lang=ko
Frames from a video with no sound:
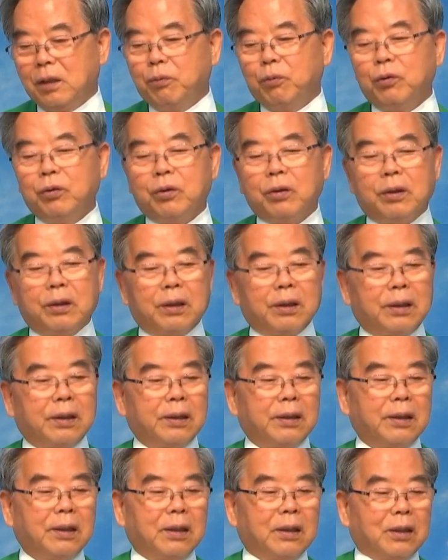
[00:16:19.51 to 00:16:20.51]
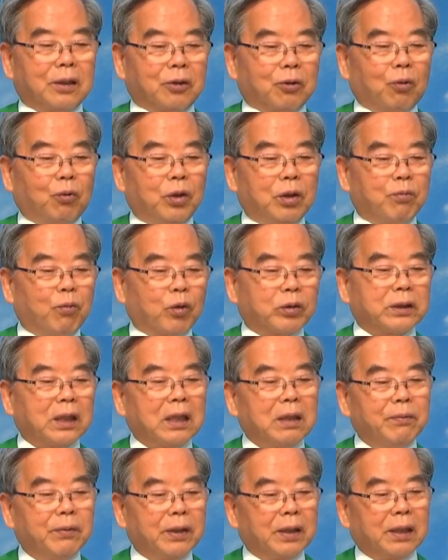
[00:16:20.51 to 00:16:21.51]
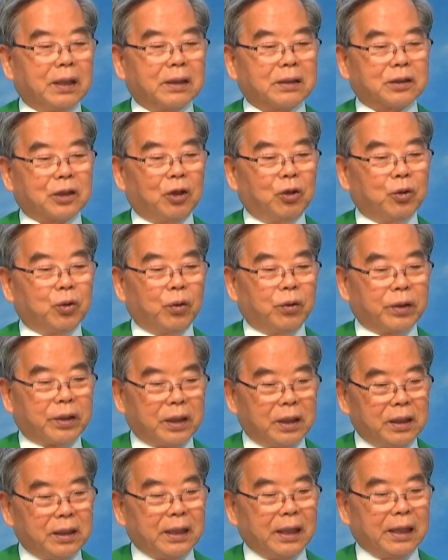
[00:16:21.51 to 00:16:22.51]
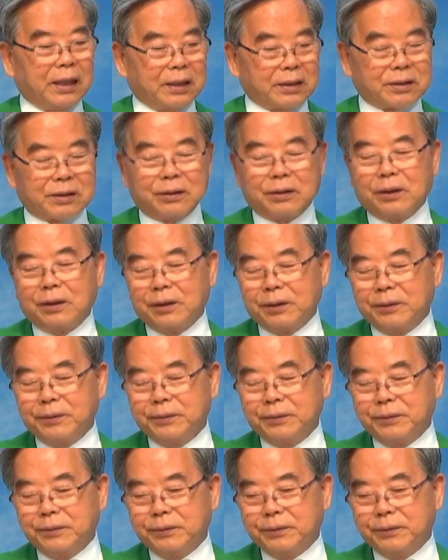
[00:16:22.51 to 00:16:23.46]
이분들, 또 우리 목사님이 설교를 길게 해서